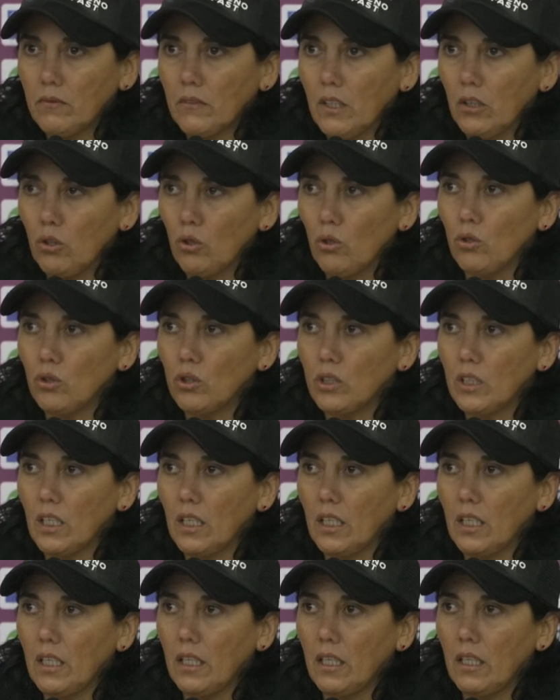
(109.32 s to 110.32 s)

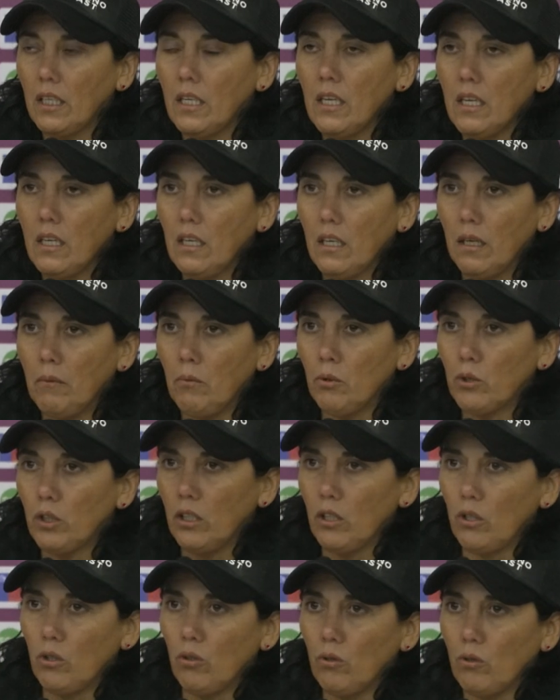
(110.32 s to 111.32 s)
Entonces hemos
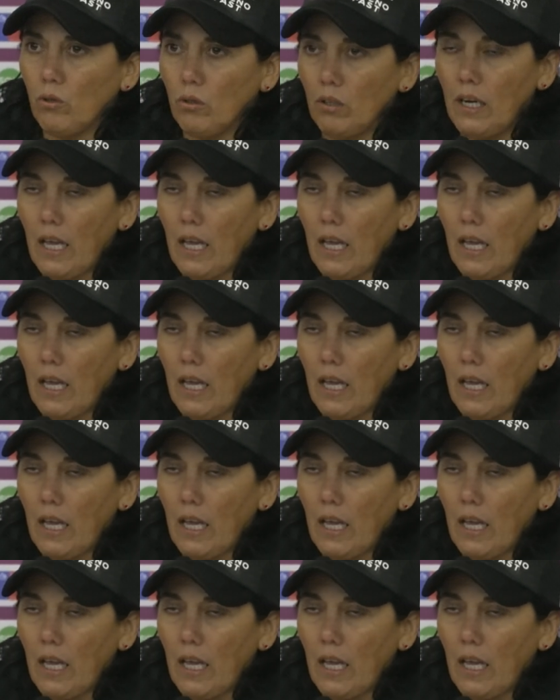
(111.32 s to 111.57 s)
tenido